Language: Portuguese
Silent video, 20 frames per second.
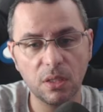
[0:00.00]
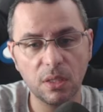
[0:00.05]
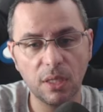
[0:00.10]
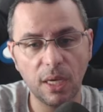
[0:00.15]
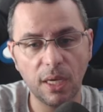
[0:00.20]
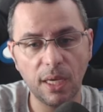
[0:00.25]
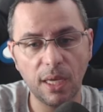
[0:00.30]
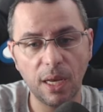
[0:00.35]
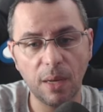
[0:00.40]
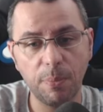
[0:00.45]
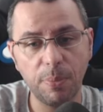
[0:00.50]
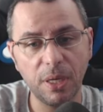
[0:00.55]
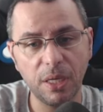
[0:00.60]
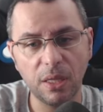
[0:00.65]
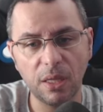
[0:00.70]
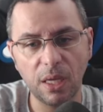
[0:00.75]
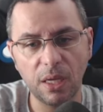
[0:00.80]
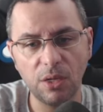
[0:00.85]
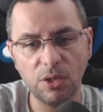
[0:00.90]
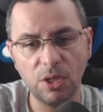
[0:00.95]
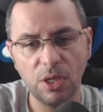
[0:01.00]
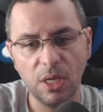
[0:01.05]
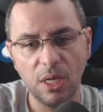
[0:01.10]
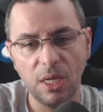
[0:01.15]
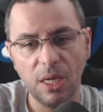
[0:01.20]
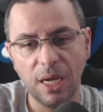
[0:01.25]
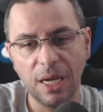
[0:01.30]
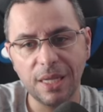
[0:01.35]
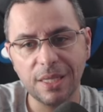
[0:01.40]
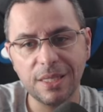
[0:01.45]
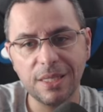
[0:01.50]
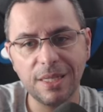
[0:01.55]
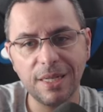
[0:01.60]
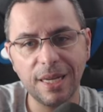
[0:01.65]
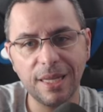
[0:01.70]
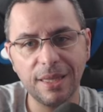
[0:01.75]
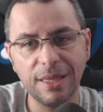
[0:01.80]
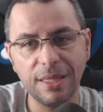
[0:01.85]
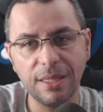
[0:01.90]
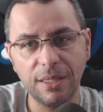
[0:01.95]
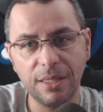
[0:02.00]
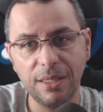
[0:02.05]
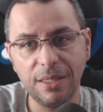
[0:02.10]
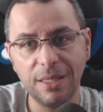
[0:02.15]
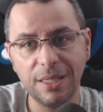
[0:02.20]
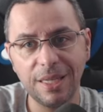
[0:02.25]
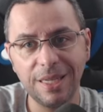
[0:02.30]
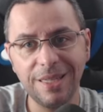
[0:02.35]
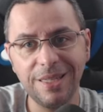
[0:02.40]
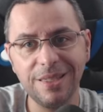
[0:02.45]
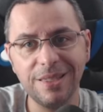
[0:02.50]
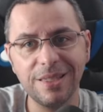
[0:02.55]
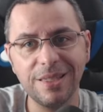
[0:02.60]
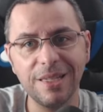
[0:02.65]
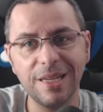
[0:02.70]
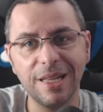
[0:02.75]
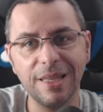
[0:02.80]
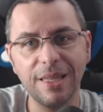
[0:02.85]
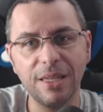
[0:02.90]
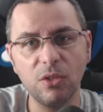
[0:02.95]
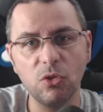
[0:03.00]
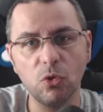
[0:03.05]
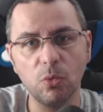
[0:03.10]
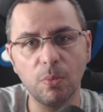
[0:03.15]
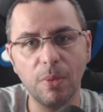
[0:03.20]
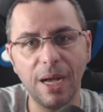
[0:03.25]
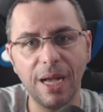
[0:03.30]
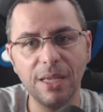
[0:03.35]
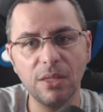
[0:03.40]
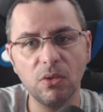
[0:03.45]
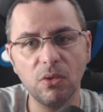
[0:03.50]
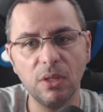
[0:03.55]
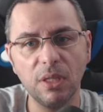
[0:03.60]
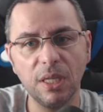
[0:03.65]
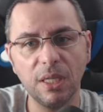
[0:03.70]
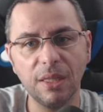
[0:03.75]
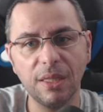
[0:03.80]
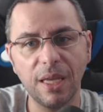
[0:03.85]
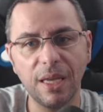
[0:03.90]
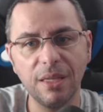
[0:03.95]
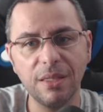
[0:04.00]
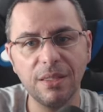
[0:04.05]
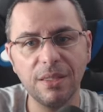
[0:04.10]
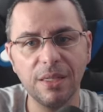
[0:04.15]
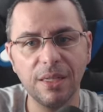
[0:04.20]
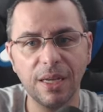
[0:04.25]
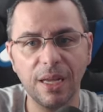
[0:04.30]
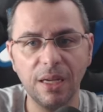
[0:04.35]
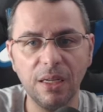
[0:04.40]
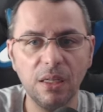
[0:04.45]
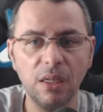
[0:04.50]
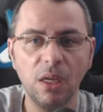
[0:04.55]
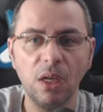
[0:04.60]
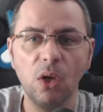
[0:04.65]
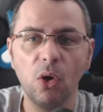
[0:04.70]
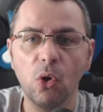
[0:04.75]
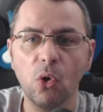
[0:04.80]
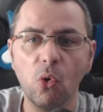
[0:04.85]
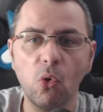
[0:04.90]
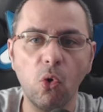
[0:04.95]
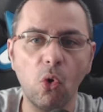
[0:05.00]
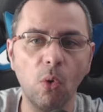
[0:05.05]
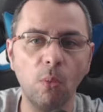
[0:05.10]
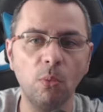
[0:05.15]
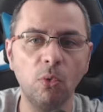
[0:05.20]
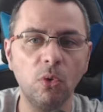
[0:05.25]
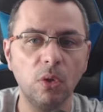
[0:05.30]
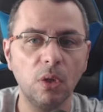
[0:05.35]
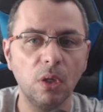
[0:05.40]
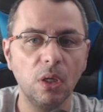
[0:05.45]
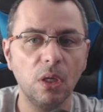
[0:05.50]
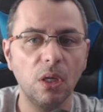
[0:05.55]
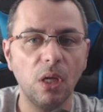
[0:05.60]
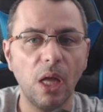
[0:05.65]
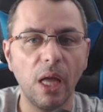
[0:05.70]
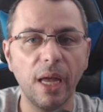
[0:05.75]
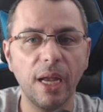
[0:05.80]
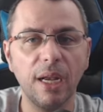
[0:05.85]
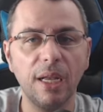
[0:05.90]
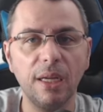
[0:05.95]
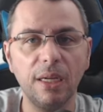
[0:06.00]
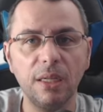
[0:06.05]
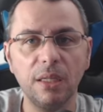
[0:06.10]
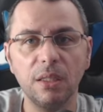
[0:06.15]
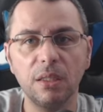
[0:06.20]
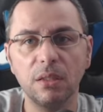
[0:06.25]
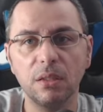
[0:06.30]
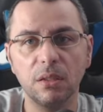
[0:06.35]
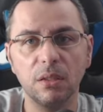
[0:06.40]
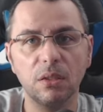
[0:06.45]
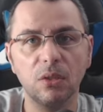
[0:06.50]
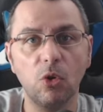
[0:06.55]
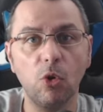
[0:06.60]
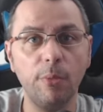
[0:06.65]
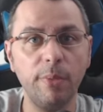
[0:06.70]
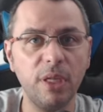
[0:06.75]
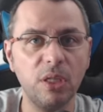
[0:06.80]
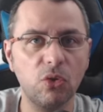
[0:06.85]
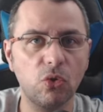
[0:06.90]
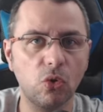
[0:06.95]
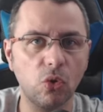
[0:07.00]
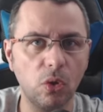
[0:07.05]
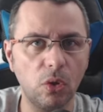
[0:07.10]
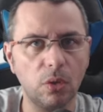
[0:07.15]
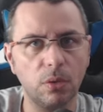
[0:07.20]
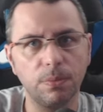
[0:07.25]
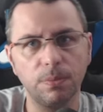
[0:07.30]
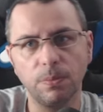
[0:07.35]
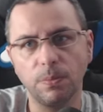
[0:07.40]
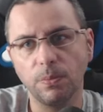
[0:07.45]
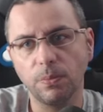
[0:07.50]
E aí ela pretende assinar, ensinar desde o básico e até ensinar como ela começou